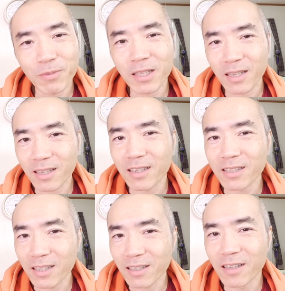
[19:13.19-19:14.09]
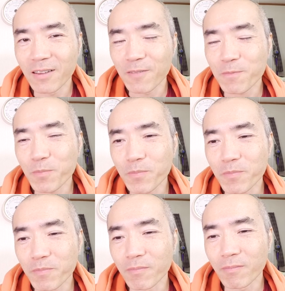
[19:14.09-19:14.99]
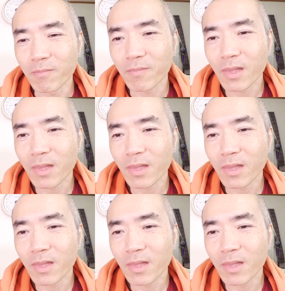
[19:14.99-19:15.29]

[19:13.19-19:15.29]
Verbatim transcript: みたいな感じだねうん